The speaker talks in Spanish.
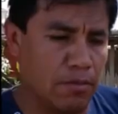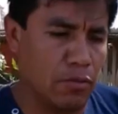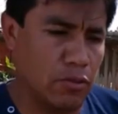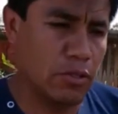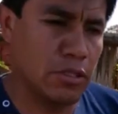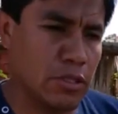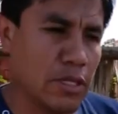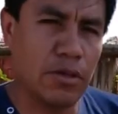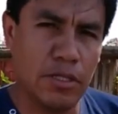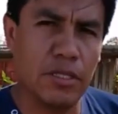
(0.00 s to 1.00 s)
Pues
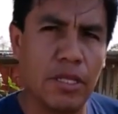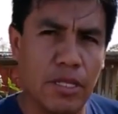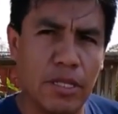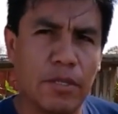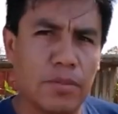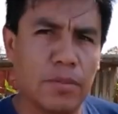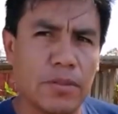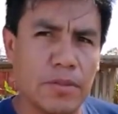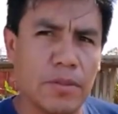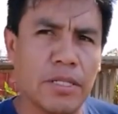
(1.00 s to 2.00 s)
creo que sí, anda más o
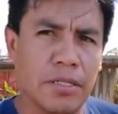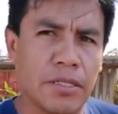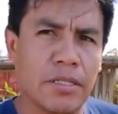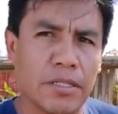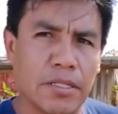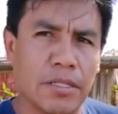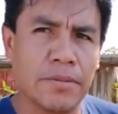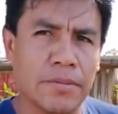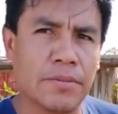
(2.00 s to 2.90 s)
menos bien. Sí.